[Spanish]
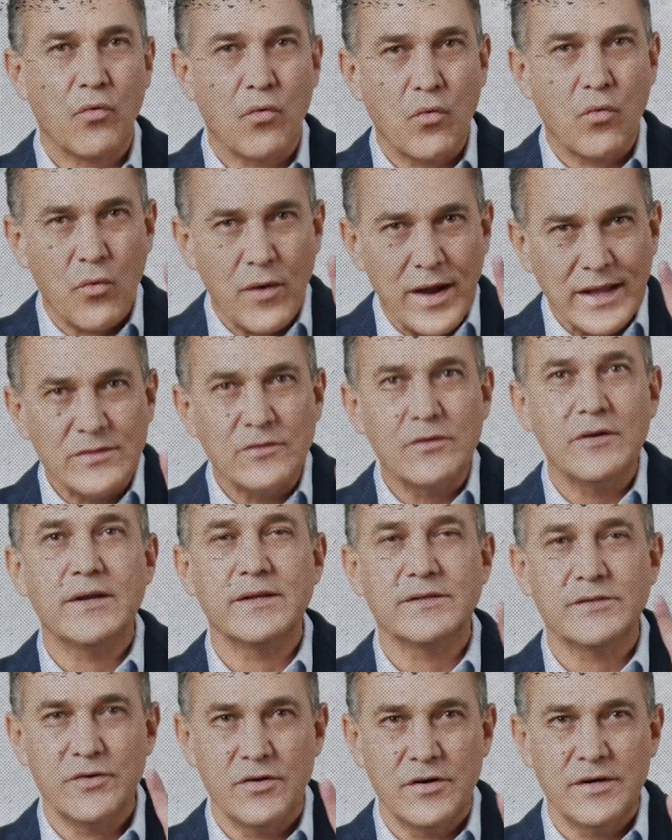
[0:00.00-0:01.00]
Cuatro
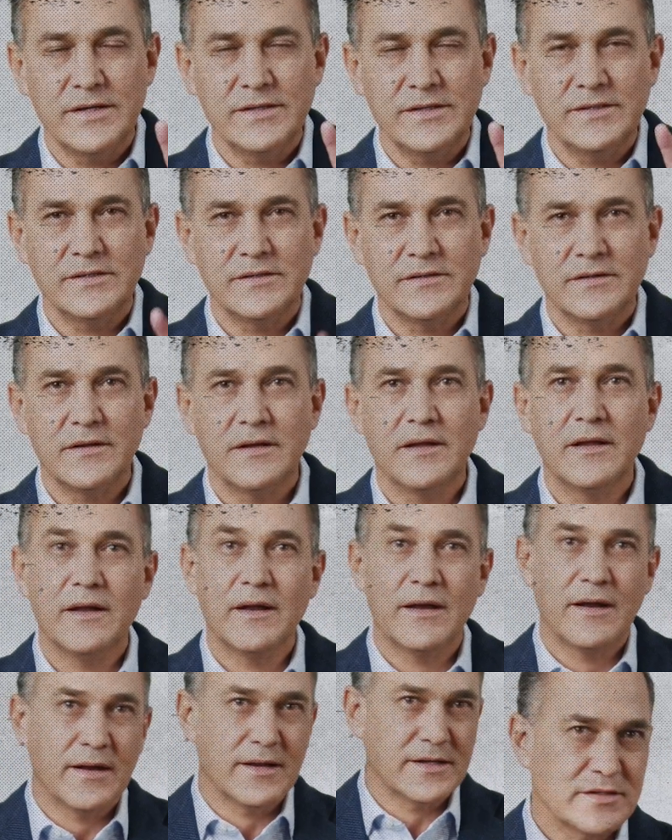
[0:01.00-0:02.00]
elecciones,
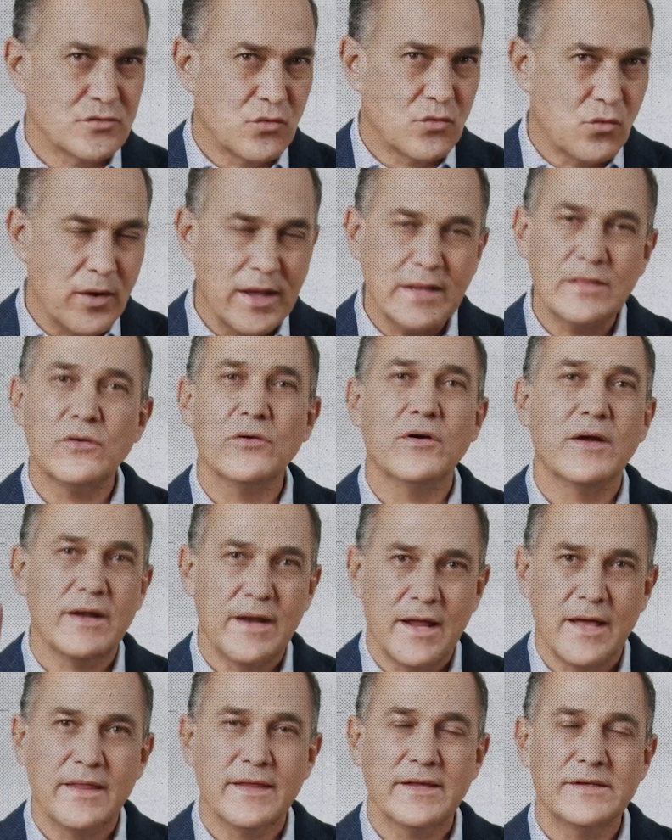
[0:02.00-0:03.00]
las cuatro
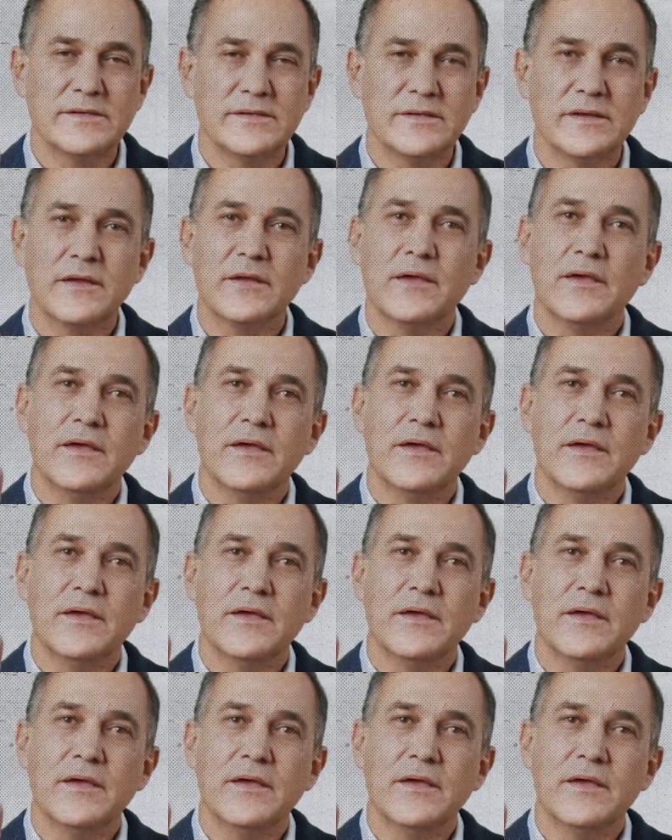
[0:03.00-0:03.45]
ganadas